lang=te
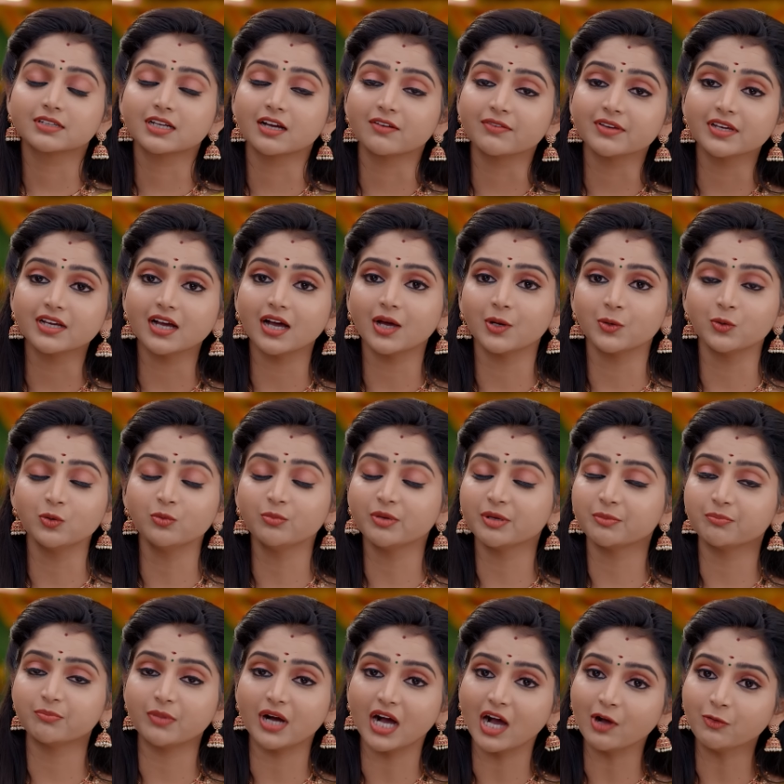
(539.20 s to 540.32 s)
కవిగారు
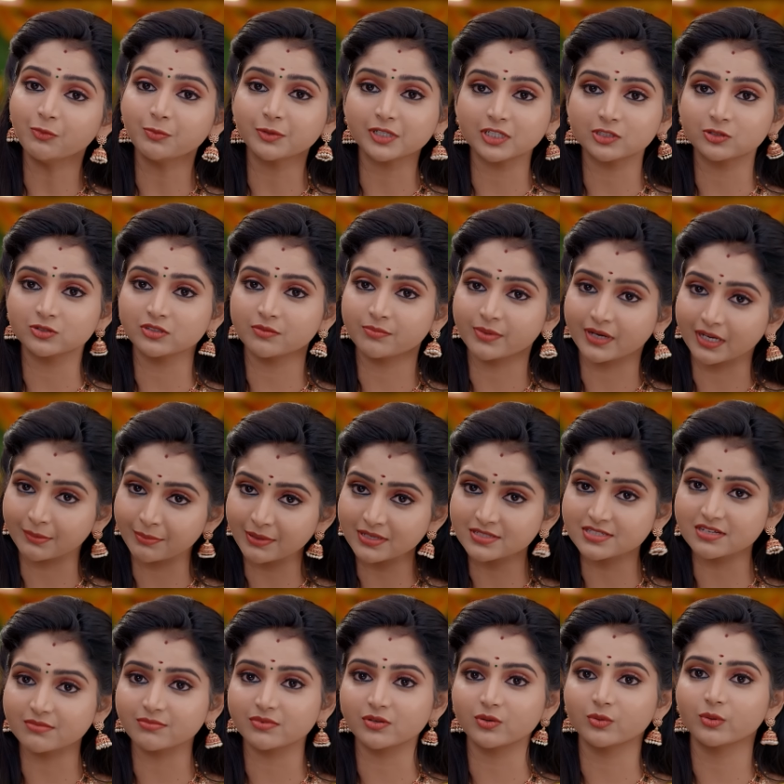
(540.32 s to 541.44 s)
మీరు మీ బావుకథ
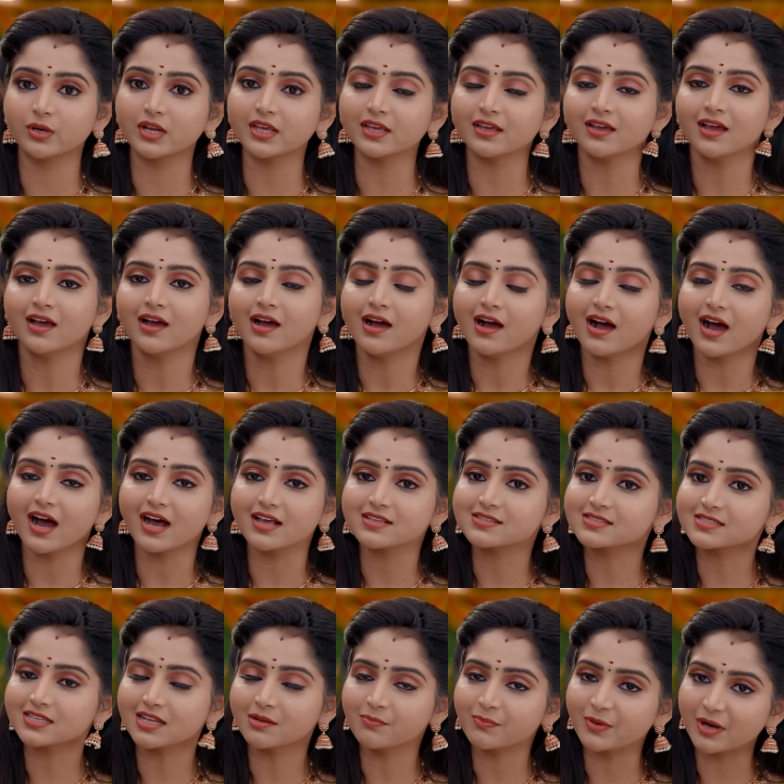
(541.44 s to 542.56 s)
ప్రపంచం నుంచి
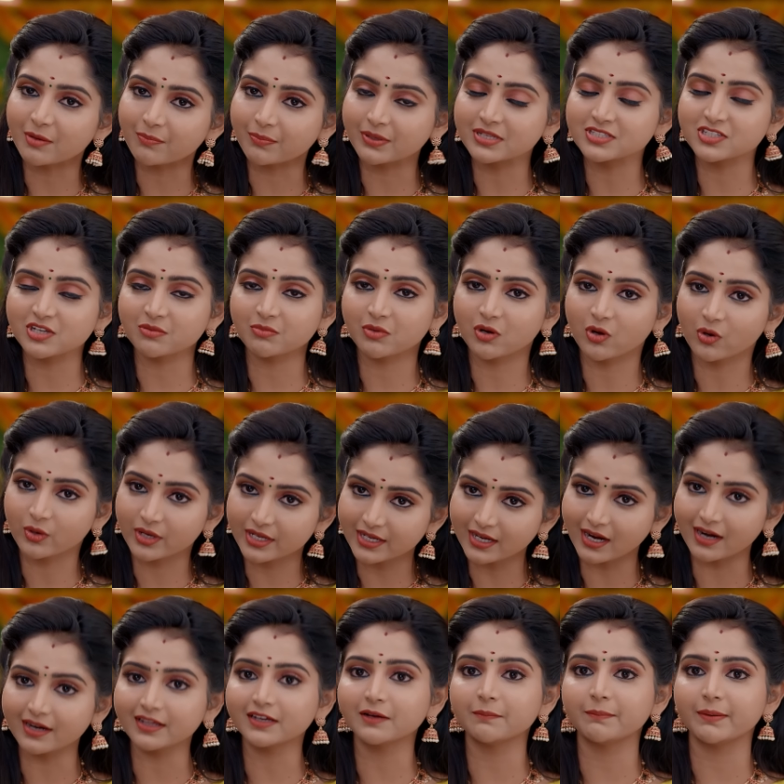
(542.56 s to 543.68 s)
అసలు ప్రపంచంలోకి
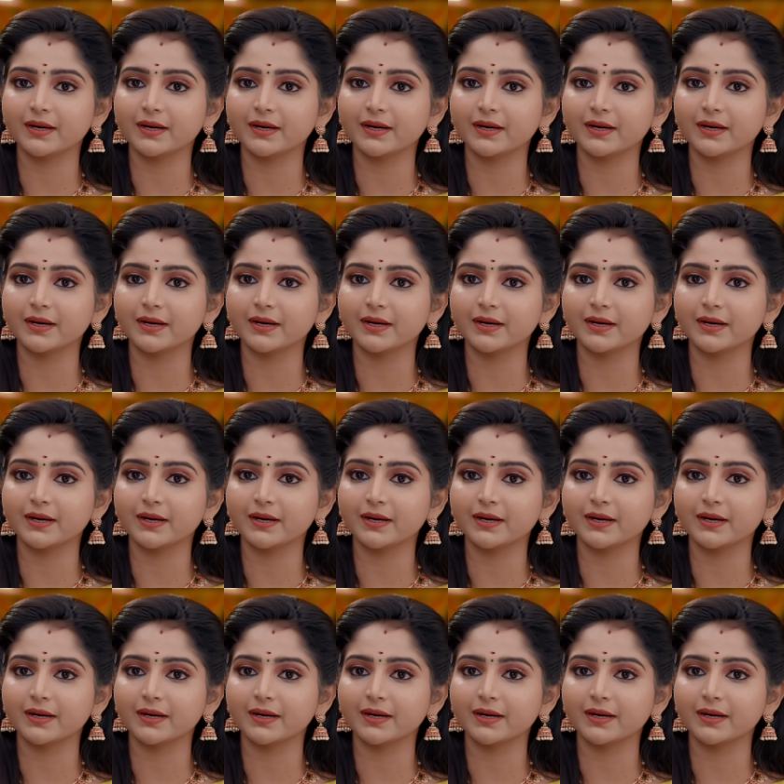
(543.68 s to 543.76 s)
అడుగు